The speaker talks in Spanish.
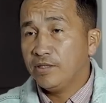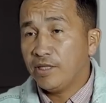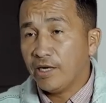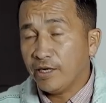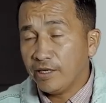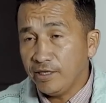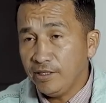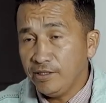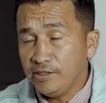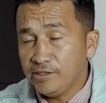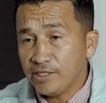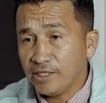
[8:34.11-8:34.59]

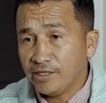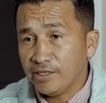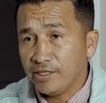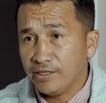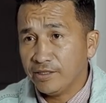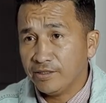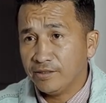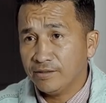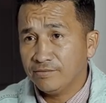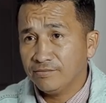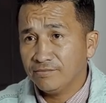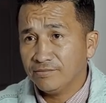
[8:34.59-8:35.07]
Tranquilízate.
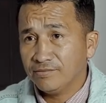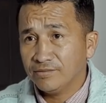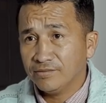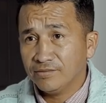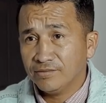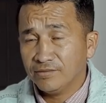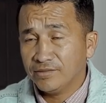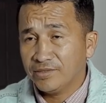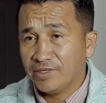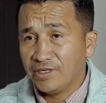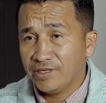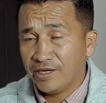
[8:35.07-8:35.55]

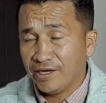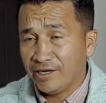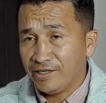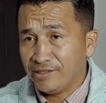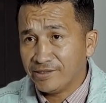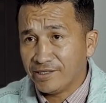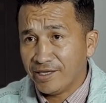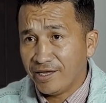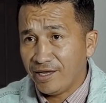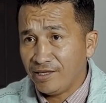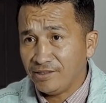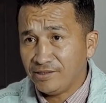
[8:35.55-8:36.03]
¿Qué crees
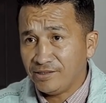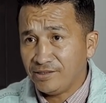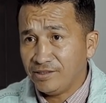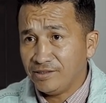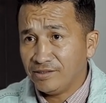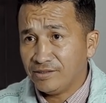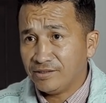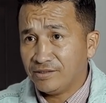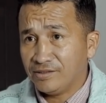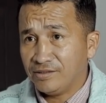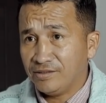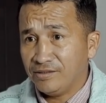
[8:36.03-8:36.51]
que
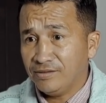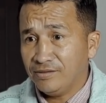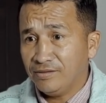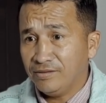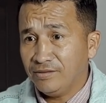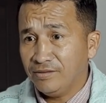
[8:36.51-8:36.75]
haces?